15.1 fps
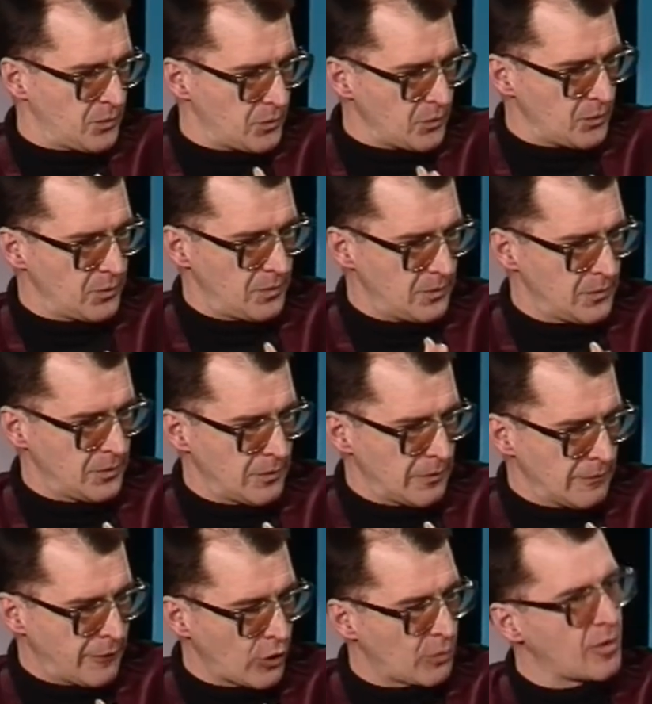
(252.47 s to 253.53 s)
Mm,
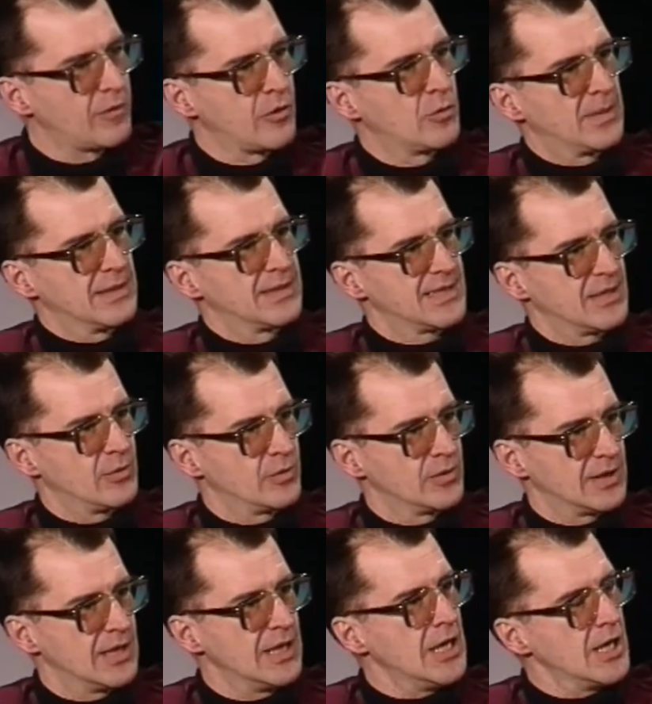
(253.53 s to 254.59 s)
formował pan całą tę
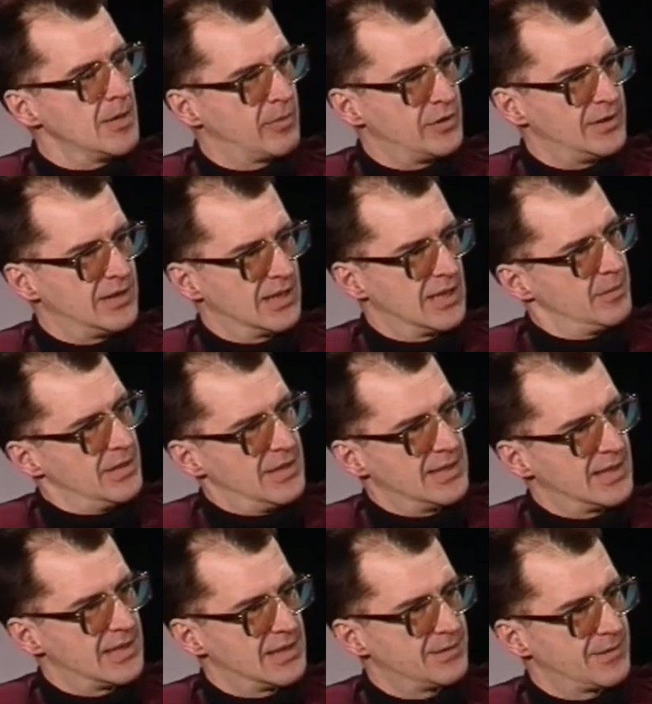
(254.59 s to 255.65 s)
politykę
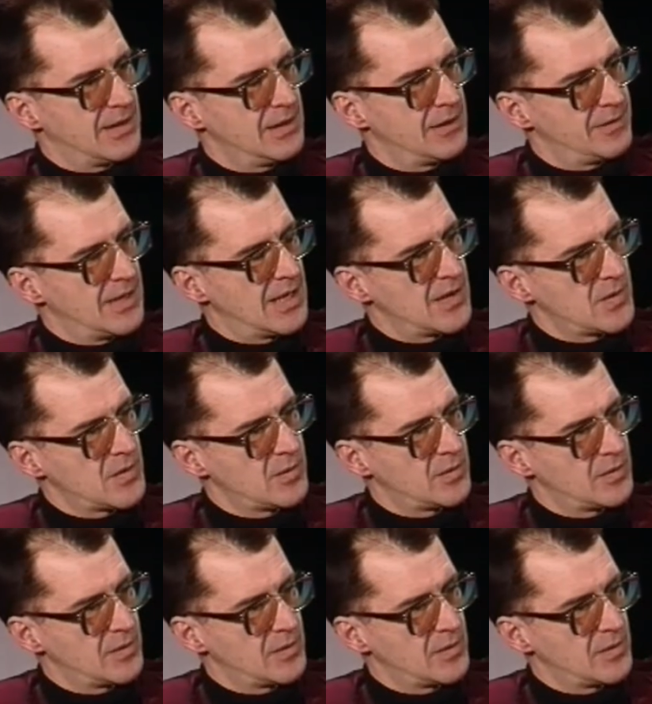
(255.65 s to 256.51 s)
Ministerstwa Finansów.